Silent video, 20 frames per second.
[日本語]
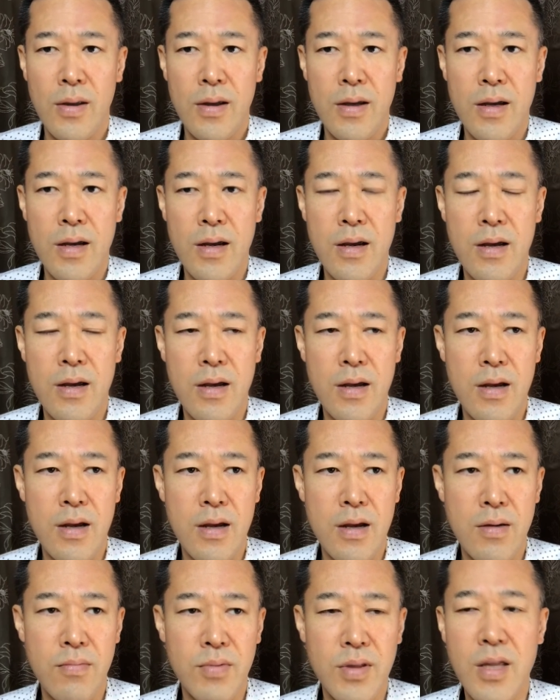
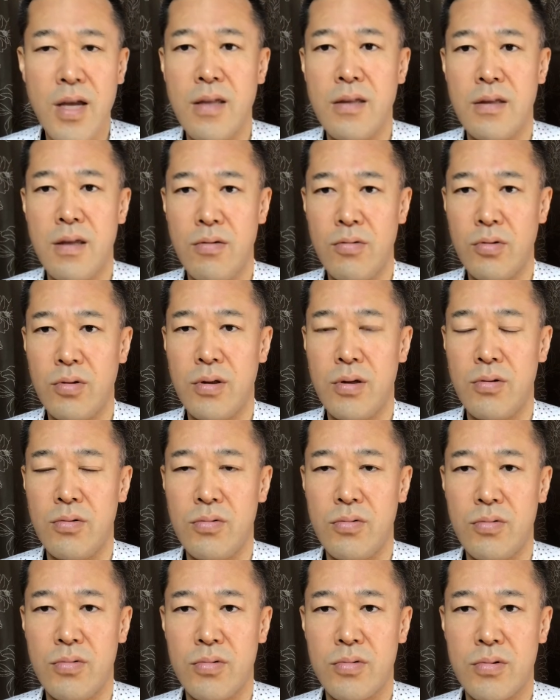えー、見ていってるってい
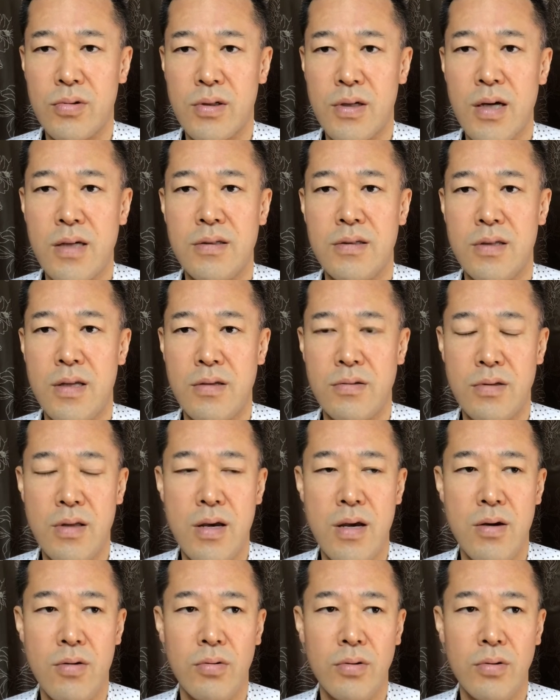う感じですね。